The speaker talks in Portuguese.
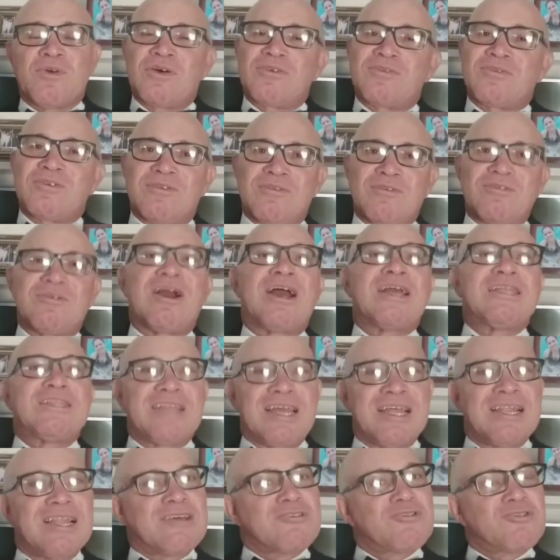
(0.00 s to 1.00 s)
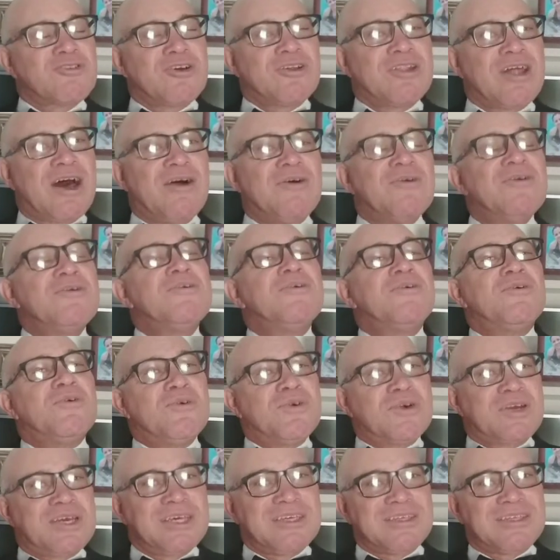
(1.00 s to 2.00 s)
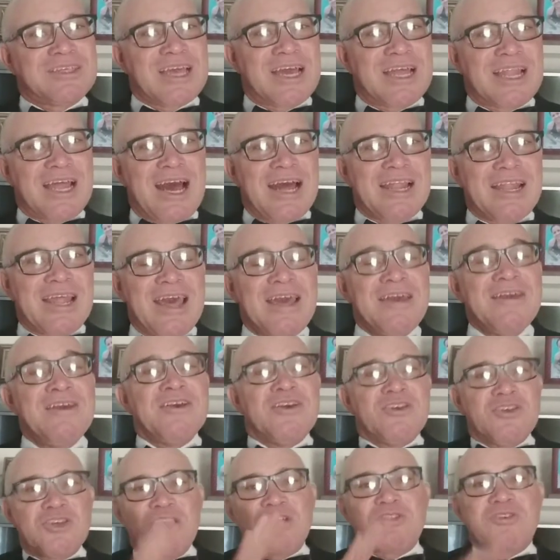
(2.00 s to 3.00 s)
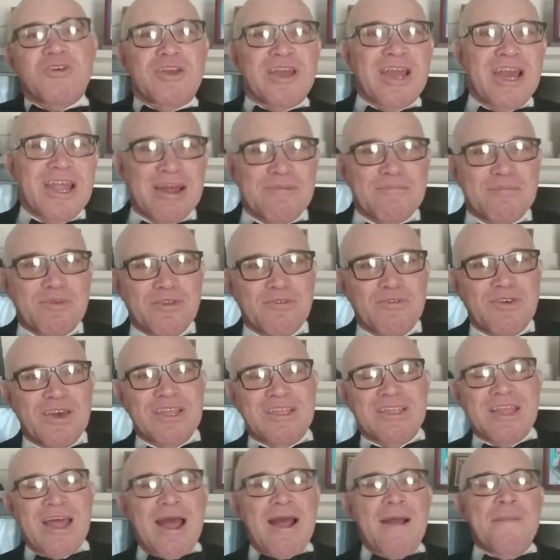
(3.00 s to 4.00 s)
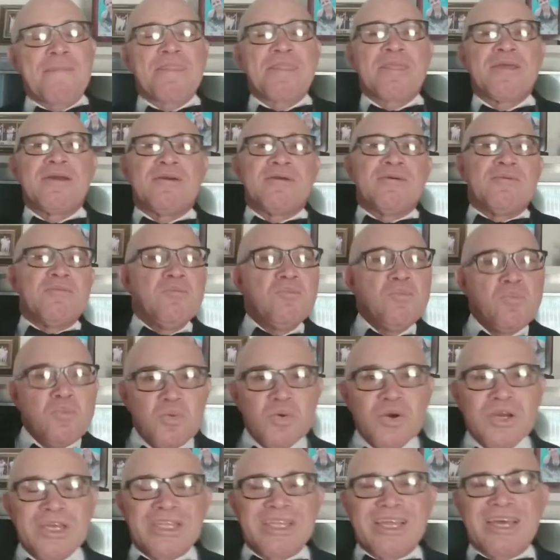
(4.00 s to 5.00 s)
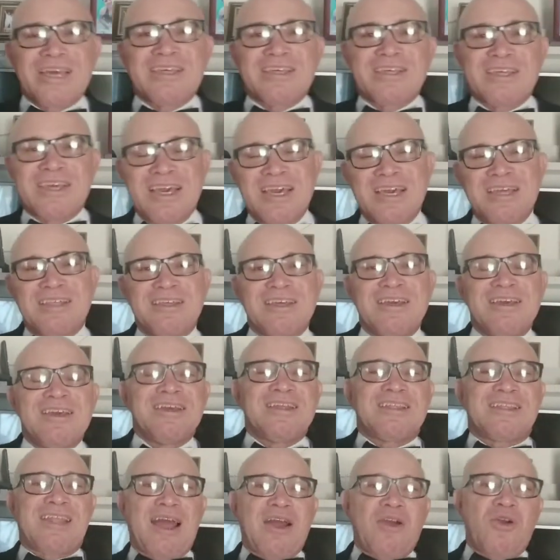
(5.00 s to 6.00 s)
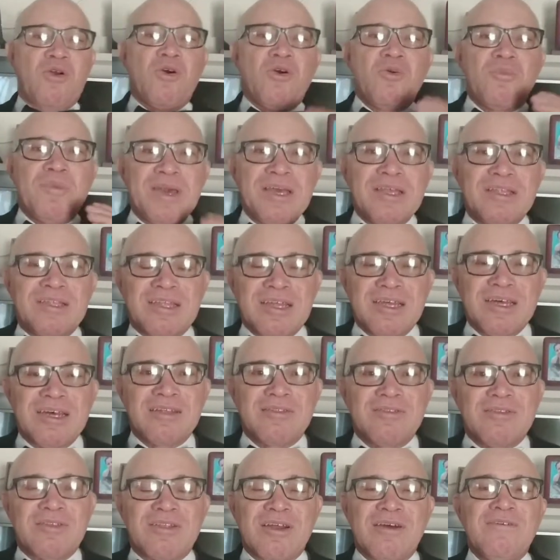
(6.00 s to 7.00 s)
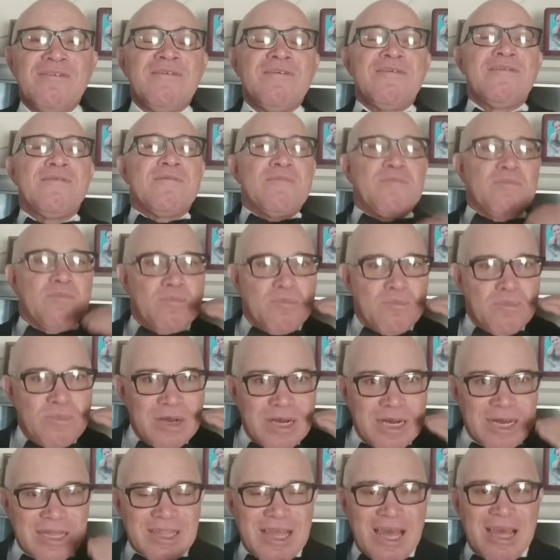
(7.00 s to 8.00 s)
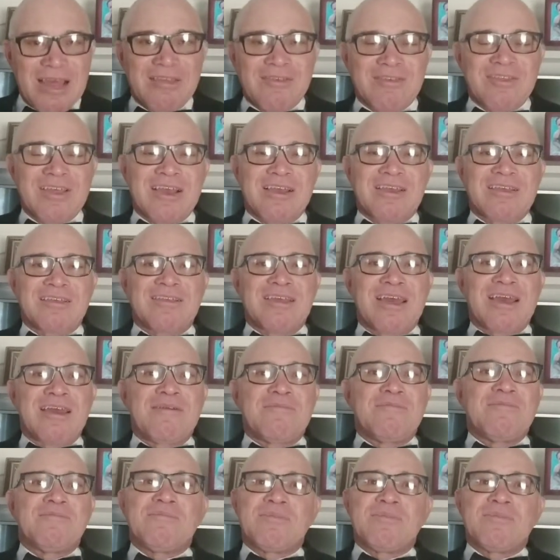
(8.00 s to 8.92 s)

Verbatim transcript: Nossa, lugar internacional. O que será, né? Gente, eu quero aproveitar. Muita gente está comentando. Então, Manda aí se você quiser